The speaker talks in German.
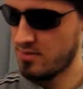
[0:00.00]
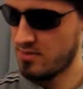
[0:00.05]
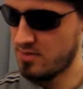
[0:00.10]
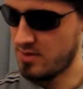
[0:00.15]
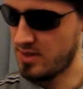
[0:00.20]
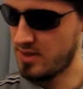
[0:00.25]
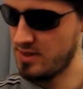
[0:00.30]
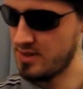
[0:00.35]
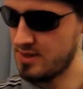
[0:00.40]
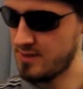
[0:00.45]

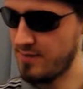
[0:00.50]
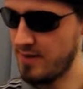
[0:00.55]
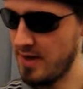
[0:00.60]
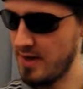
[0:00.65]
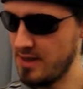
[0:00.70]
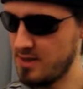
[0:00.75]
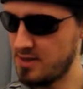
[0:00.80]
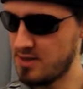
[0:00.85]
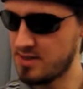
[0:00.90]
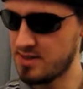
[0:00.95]
Ihr kennt das
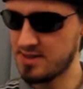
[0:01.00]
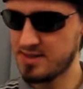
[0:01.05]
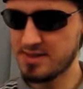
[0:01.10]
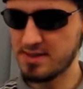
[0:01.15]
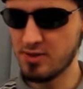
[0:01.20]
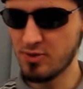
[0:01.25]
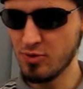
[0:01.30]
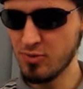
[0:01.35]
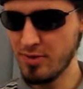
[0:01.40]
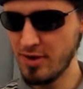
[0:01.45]
vielleicht, ihr sitzt
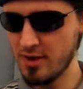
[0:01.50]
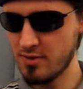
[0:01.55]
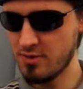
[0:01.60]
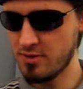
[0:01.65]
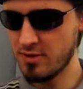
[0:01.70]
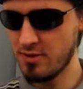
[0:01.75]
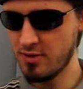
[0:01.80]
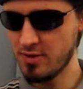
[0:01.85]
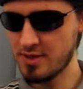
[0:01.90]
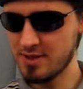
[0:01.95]
in der U-Bahn und
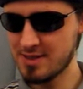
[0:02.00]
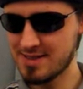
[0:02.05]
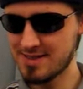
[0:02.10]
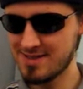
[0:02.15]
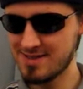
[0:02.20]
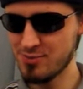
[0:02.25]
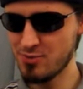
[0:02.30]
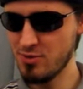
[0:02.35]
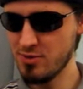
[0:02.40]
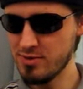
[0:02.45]
euch
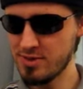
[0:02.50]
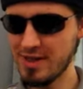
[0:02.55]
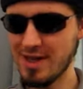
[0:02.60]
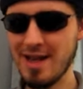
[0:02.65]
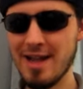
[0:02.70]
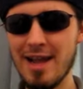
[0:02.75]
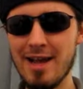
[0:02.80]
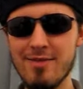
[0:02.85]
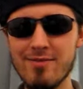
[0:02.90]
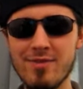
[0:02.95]
ist ultra
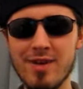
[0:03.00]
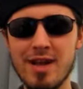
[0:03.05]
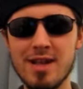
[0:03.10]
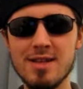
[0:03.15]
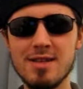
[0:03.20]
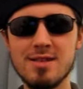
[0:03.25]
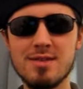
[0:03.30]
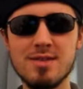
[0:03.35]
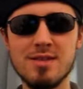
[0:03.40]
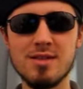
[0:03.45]

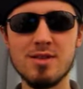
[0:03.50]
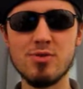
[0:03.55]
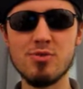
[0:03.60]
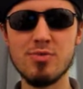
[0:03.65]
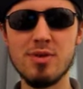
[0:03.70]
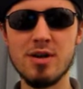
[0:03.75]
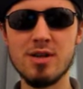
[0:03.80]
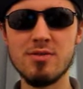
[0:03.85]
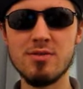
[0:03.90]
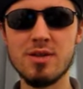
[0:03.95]
langweilig. In der
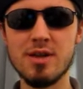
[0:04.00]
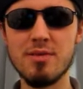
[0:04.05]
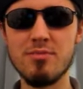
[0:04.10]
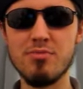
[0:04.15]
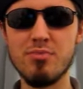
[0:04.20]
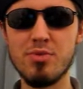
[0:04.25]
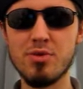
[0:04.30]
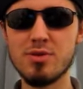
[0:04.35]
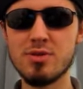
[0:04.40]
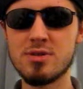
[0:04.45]
U-Bahn oder
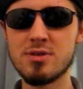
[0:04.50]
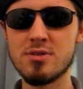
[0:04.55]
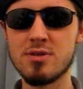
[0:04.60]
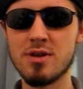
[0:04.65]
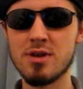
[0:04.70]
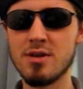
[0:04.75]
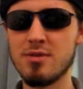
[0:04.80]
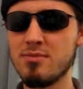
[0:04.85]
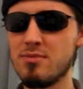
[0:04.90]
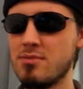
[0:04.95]
im Bus
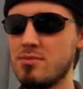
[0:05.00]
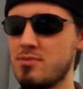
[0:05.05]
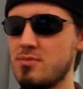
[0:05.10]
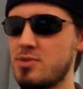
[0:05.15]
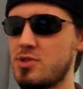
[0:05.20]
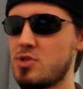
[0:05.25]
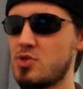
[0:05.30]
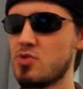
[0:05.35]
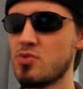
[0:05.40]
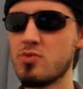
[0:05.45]
oder im
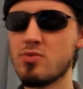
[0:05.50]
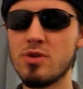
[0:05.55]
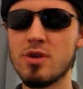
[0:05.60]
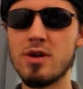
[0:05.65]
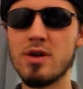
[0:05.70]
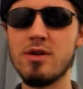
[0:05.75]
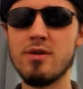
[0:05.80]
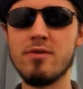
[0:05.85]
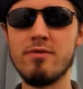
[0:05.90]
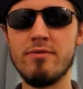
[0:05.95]
Zug
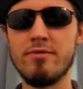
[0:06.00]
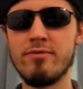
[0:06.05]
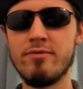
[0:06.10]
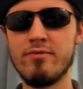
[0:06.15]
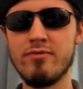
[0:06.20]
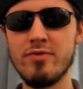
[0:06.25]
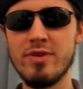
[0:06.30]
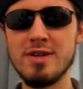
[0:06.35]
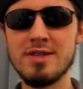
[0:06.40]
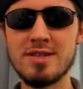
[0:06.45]
oder
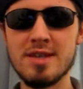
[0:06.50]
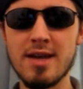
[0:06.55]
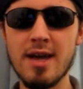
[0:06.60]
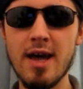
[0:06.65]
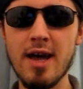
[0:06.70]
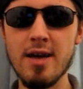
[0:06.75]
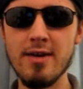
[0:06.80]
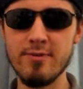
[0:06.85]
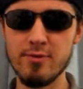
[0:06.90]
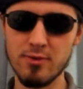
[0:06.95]
weiß der
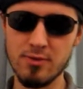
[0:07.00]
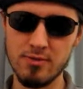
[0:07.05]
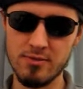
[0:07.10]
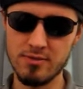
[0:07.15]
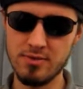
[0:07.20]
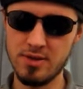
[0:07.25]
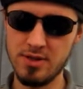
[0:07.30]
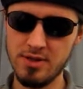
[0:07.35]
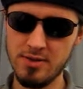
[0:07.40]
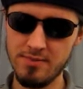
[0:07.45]
Geier wo.
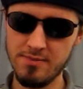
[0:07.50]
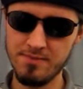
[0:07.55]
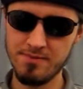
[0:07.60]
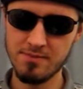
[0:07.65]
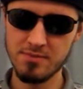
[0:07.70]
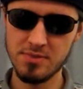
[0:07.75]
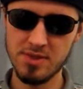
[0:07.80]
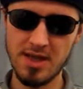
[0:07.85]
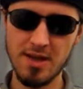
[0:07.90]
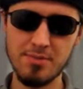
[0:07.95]
Ja?
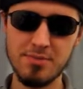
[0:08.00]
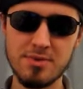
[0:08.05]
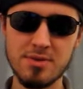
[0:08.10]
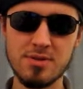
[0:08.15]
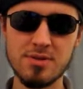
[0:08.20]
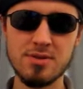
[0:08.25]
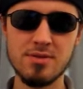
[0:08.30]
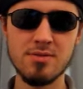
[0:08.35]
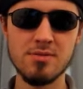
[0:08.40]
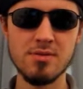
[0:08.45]
Ihr habt
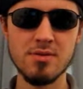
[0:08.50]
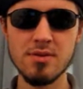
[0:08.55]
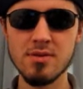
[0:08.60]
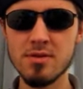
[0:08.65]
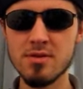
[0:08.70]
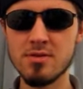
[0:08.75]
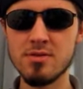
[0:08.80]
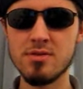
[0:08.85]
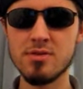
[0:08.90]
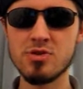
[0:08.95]

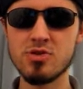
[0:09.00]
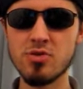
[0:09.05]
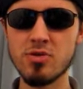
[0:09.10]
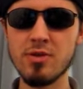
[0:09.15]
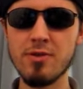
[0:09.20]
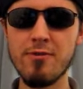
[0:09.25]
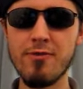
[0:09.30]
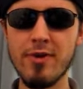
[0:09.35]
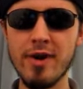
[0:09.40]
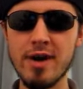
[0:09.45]
eine
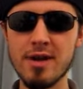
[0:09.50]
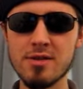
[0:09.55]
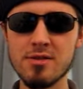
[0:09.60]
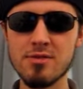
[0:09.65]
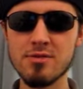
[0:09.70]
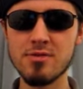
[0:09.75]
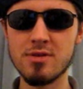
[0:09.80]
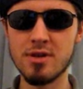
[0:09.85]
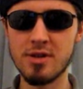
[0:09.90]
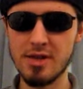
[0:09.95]
Stunde
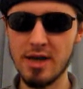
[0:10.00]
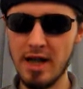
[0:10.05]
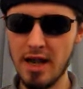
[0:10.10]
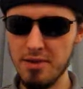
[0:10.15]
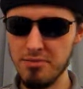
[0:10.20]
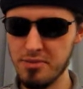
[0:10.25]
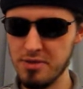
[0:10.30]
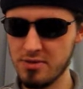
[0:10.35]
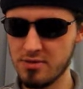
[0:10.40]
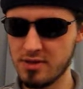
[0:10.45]
Fahrt oder eine
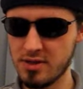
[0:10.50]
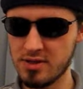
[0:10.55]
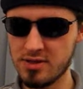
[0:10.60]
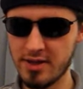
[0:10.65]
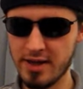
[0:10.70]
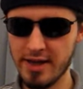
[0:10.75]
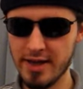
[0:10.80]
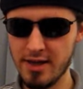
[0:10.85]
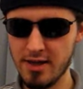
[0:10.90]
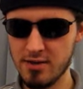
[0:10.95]
halbe oder
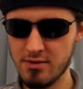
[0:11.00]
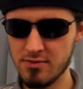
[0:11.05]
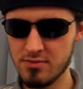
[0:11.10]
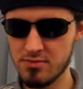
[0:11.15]
drei.